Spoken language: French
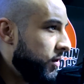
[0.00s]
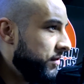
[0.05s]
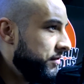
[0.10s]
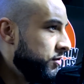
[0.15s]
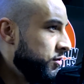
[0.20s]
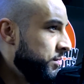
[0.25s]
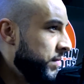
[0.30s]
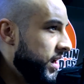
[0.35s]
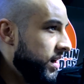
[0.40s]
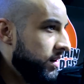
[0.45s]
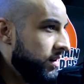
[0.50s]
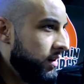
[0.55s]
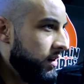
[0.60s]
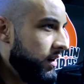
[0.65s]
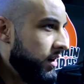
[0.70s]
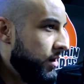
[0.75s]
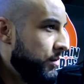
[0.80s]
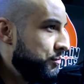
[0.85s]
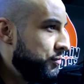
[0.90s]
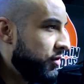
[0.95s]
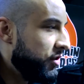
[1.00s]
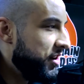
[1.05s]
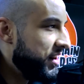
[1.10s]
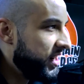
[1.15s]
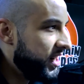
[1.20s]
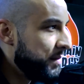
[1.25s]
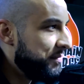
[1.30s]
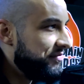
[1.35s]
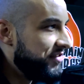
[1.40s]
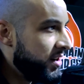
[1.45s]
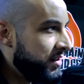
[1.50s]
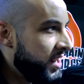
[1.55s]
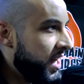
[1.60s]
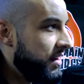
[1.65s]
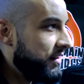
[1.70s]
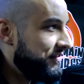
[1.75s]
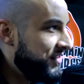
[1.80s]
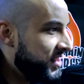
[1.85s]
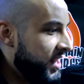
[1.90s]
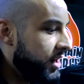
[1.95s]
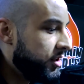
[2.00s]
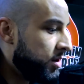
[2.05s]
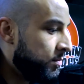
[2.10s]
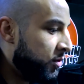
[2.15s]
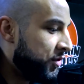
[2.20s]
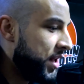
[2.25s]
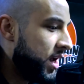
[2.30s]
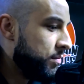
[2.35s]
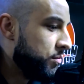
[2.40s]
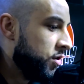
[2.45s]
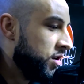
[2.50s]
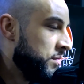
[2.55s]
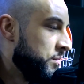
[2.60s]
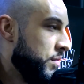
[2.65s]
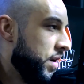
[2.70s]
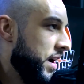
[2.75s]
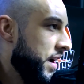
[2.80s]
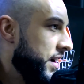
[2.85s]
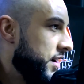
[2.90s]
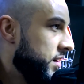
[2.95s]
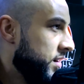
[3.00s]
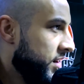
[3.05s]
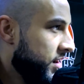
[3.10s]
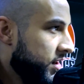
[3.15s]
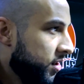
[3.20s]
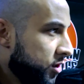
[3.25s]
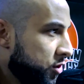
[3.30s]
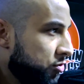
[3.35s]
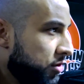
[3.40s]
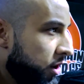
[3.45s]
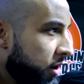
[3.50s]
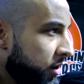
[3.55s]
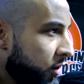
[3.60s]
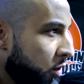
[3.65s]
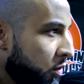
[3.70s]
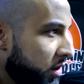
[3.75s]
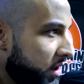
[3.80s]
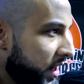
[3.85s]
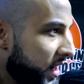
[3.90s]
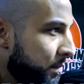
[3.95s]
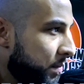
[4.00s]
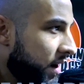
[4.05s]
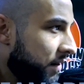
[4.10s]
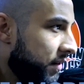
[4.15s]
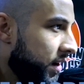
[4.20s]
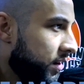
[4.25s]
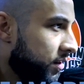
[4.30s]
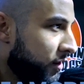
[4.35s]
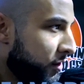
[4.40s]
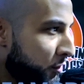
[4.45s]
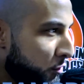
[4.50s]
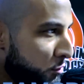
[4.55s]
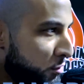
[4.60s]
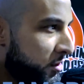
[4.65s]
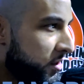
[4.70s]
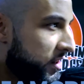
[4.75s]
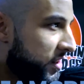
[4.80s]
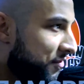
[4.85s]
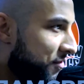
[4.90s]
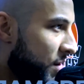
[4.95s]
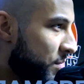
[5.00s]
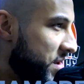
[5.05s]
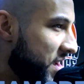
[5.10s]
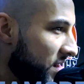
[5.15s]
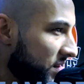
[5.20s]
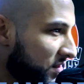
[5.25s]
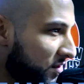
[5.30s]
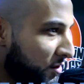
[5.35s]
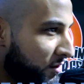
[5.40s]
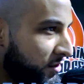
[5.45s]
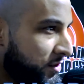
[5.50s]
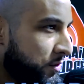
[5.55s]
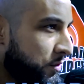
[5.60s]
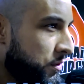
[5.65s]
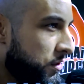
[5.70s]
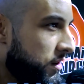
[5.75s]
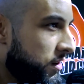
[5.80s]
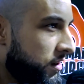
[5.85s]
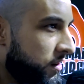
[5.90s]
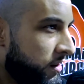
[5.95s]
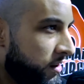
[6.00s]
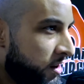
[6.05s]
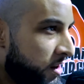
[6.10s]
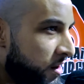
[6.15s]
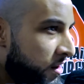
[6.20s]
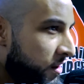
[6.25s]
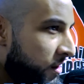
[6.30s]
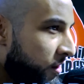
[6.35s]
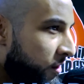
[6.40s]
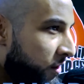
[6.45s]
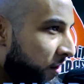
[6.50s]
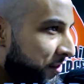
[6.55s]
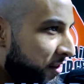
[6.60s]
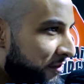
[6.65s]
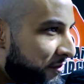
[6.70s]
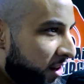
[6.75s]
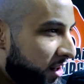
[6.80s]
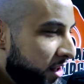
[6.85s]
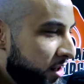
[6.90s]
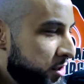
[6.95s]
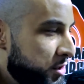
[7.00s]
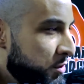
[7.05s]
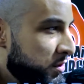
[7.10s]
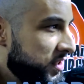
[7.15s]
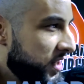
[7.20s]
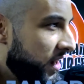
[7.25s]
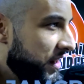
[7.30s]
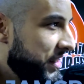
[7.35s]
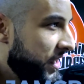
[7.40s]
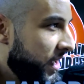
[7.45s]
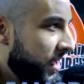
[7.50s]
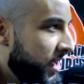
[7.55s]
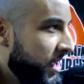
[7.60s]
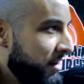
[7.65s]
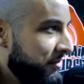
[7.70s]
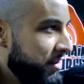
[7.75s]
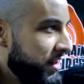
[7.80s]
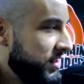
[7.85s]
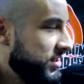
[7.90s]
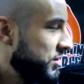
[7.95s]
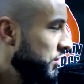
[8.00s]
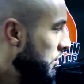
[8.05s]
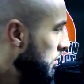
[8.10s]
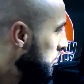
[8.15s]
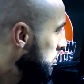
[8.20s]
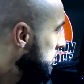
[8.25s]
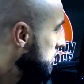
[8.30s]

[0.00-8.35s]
vu, mais là, euh, pour le clip final de mon album, ben, je voulais un gros clip avec un gros gars qui fait bien ça. Euh, on a fait les choses en grand avec Sauce.